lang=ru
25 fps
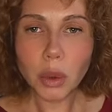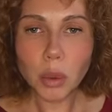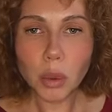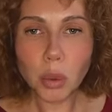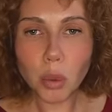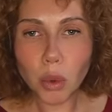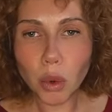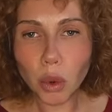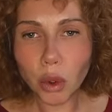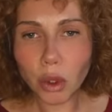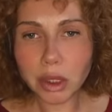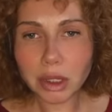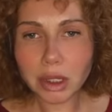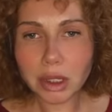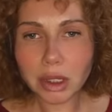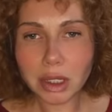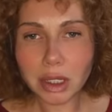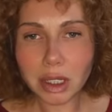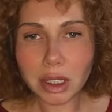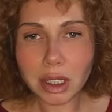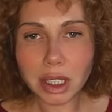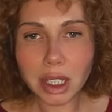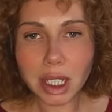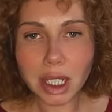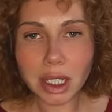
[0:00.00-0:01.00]

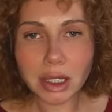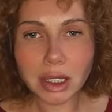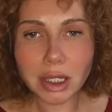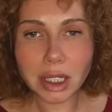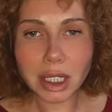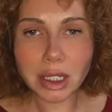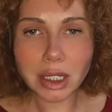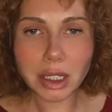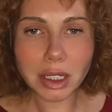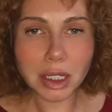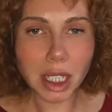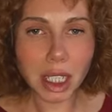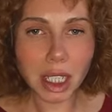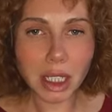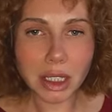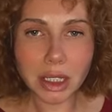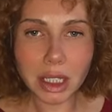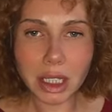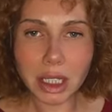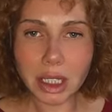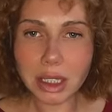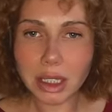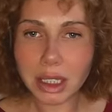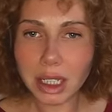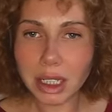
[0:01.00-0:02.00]
мозг, и как
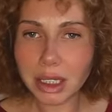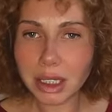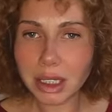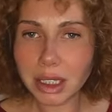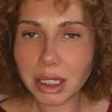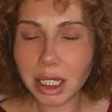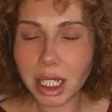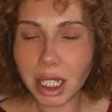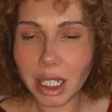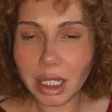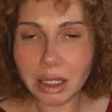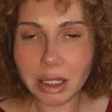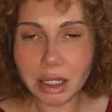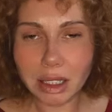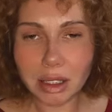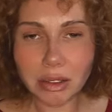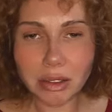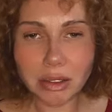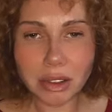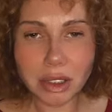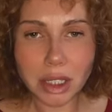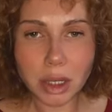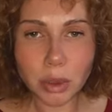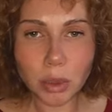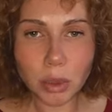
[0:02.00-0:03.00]
сознание, сознание,
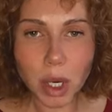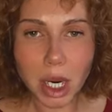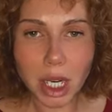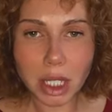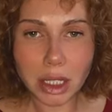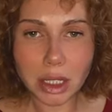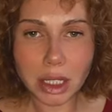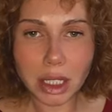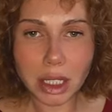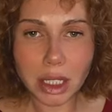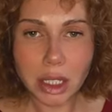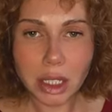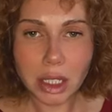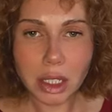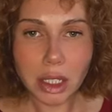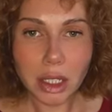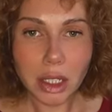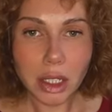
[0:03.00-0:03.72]
внимание,